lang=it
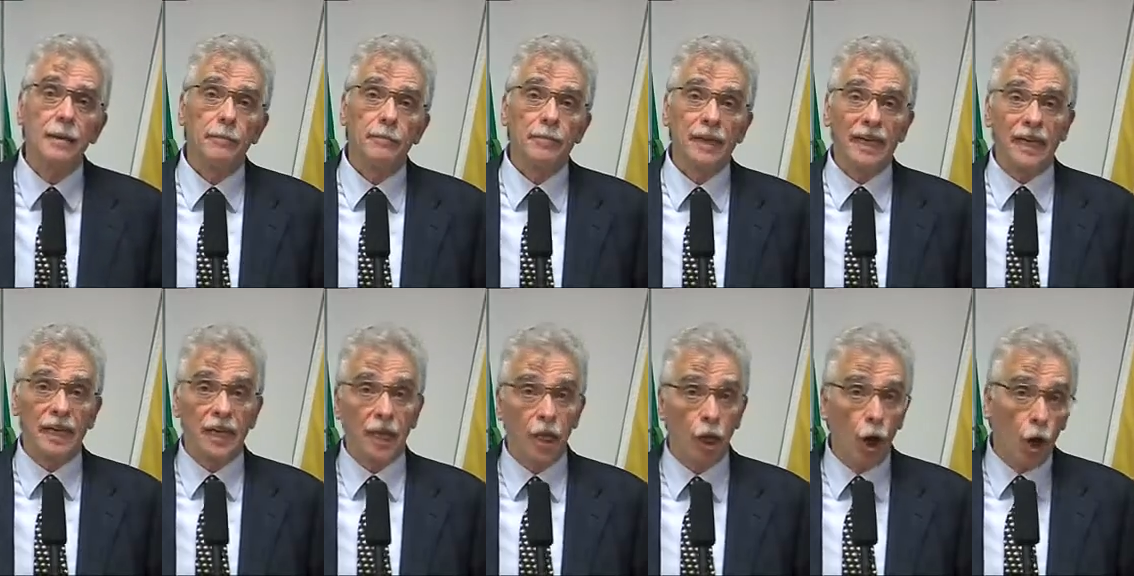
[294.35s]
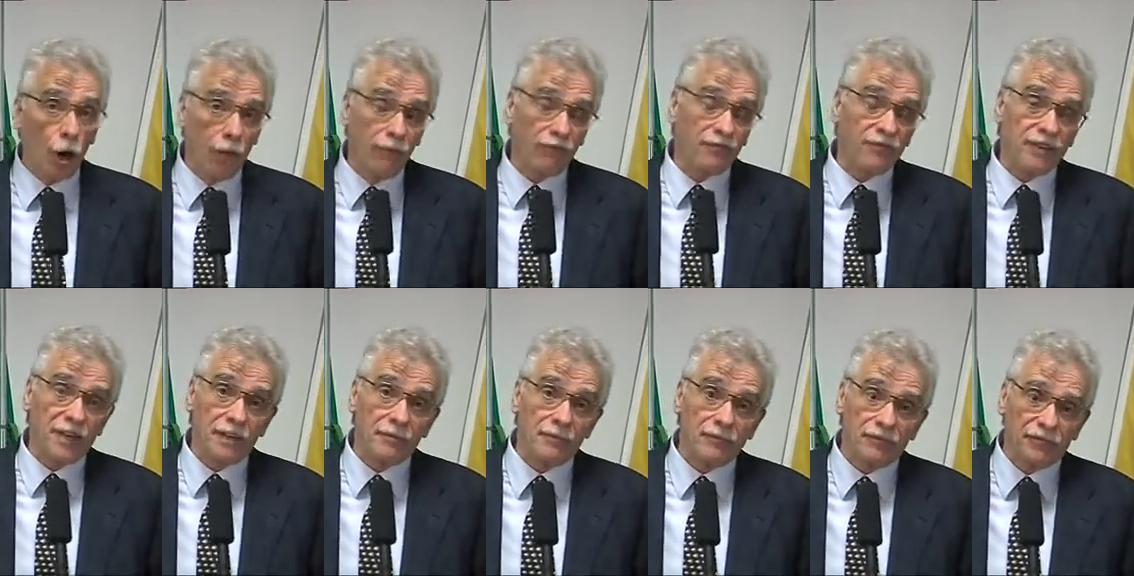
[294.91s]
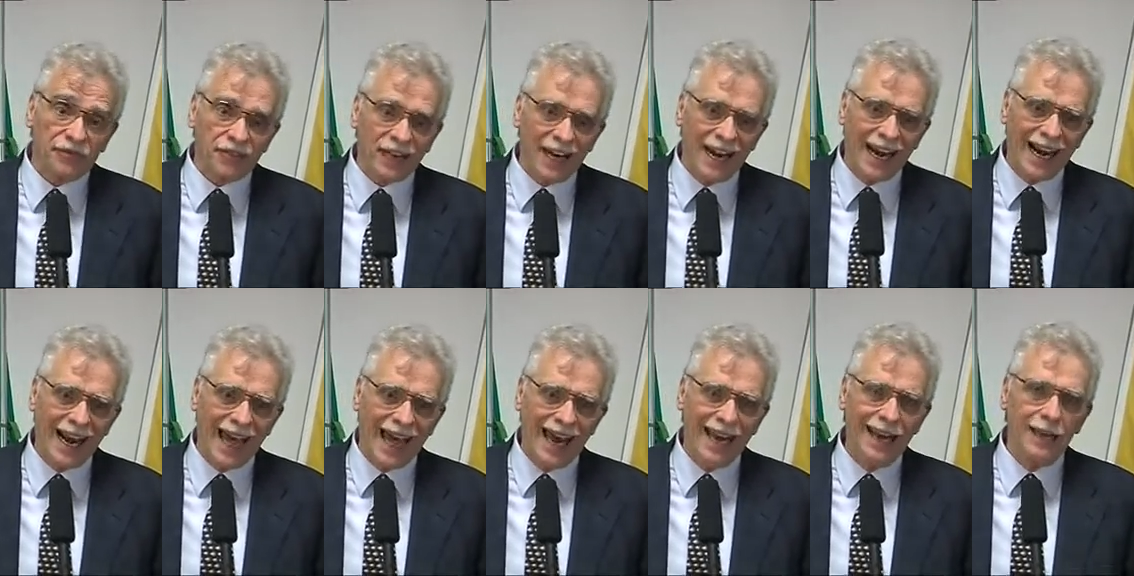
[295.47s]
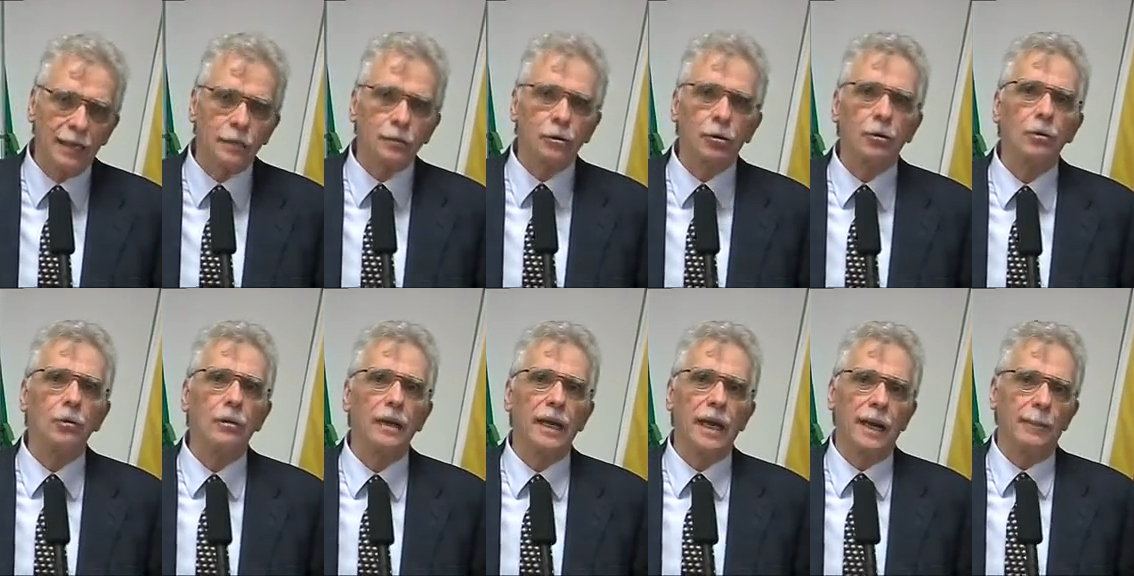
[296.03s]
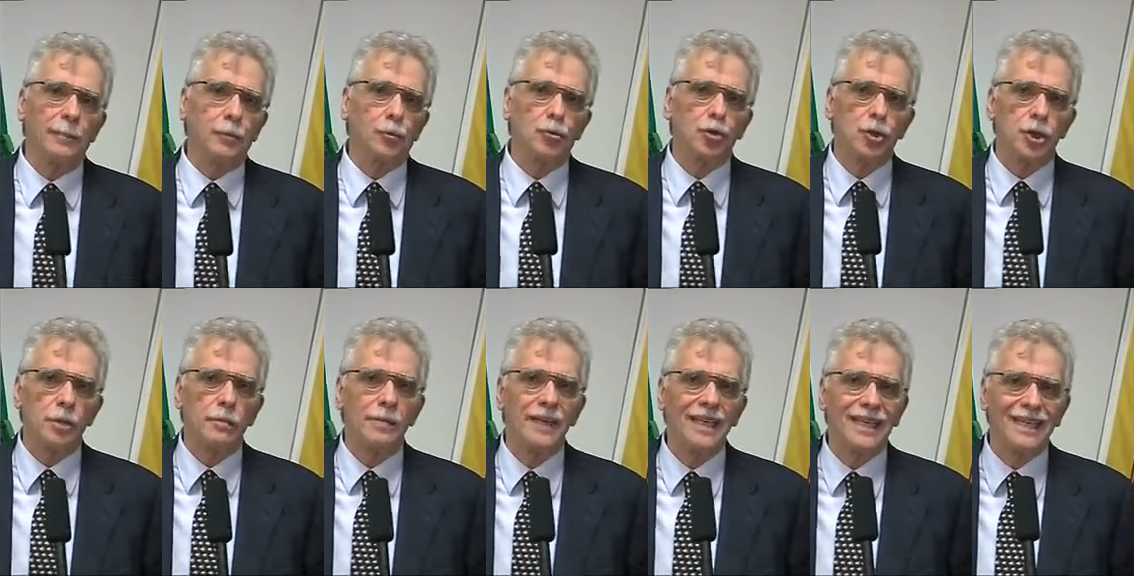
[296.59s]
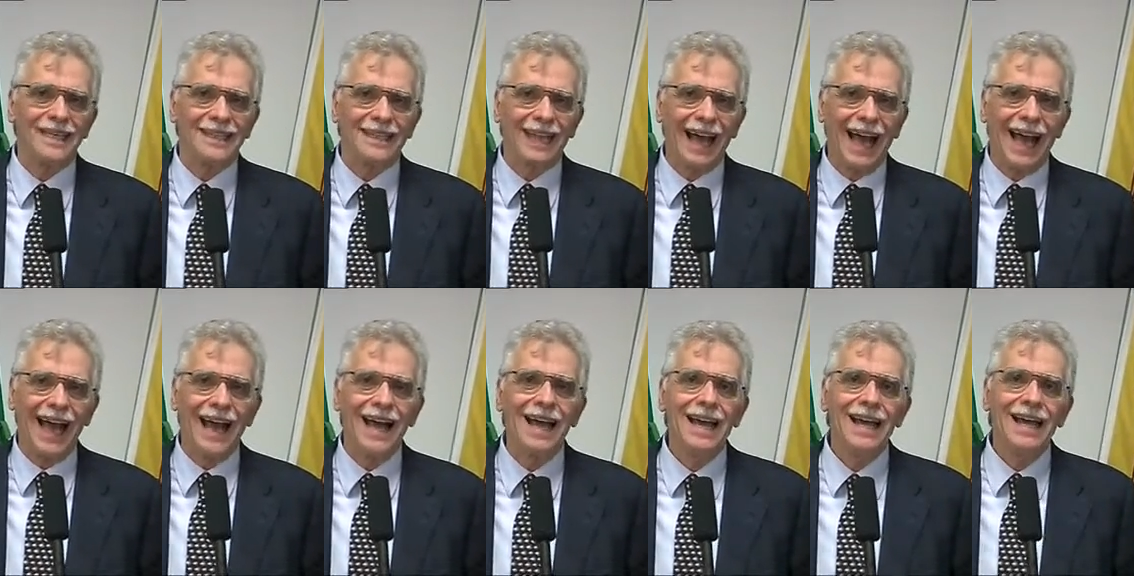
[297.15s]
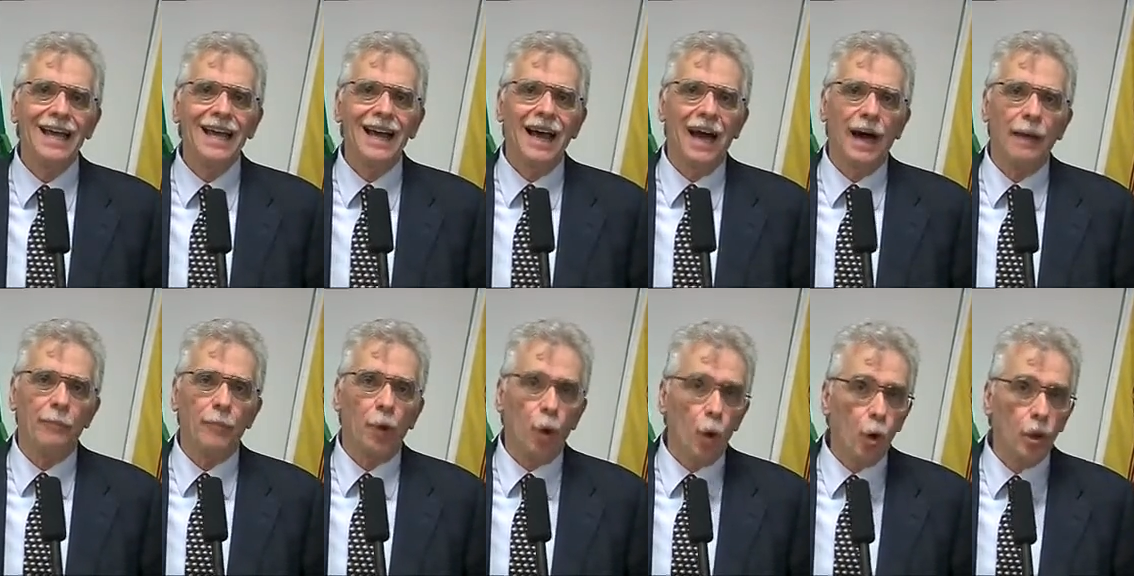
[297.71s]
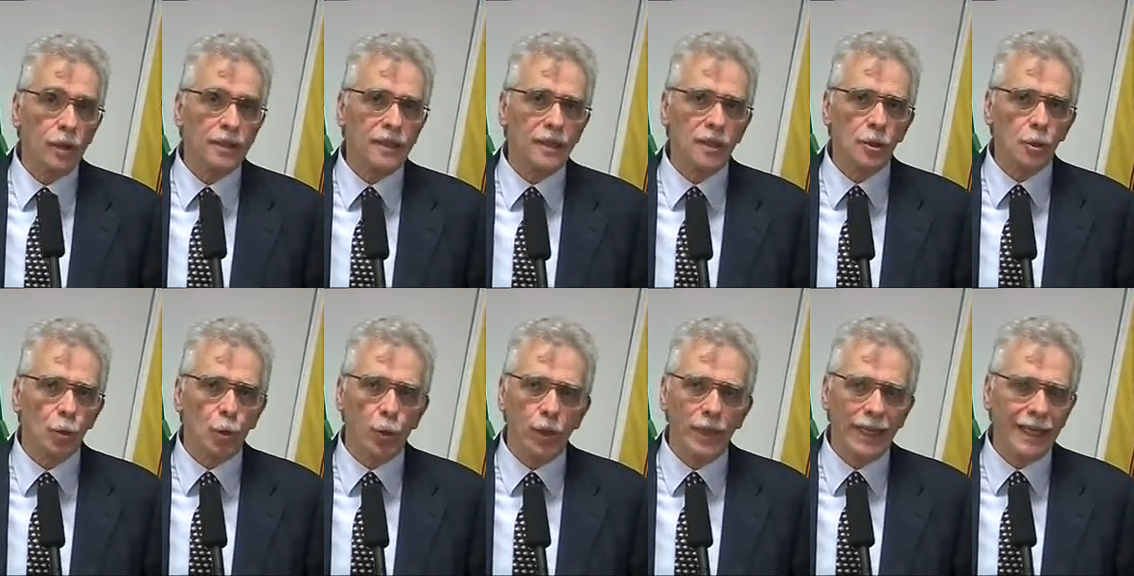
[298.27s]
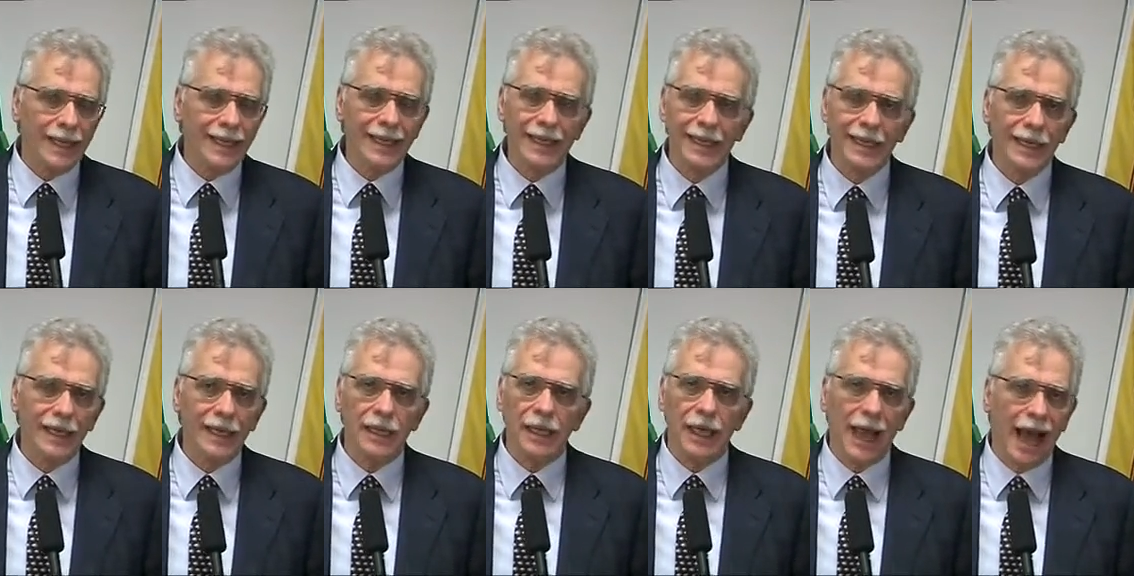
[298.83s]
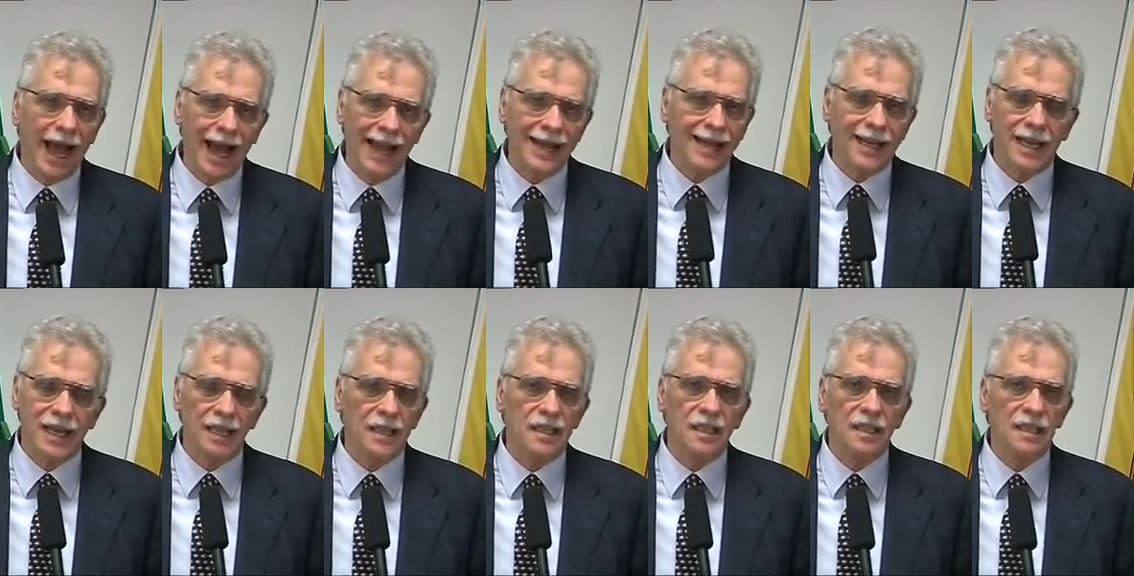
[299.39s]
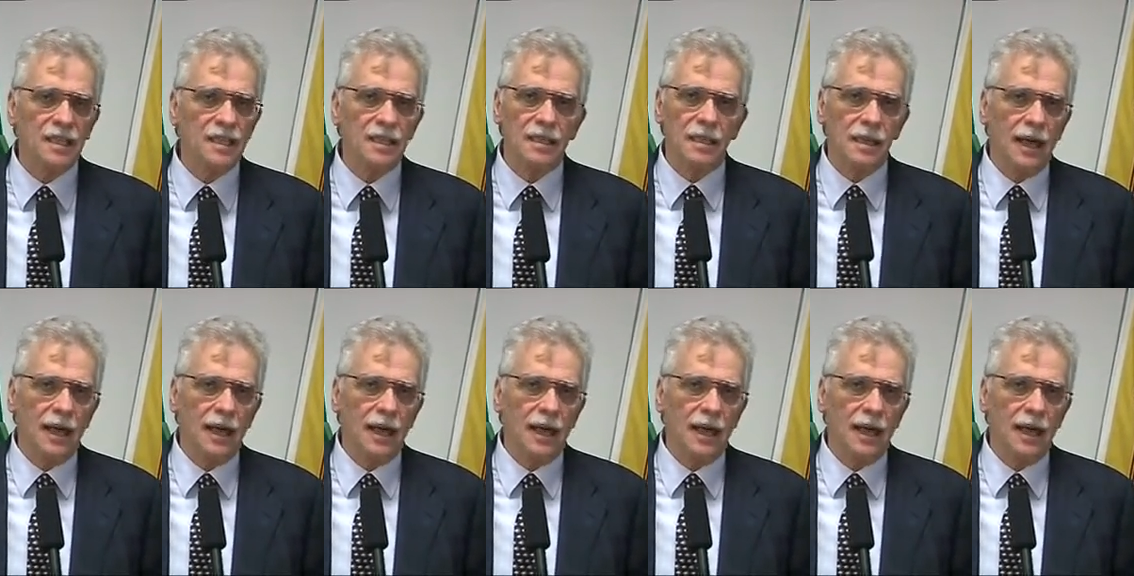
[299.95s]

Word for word: perché offre fra l'altro la possibilità a molti inquilini anche di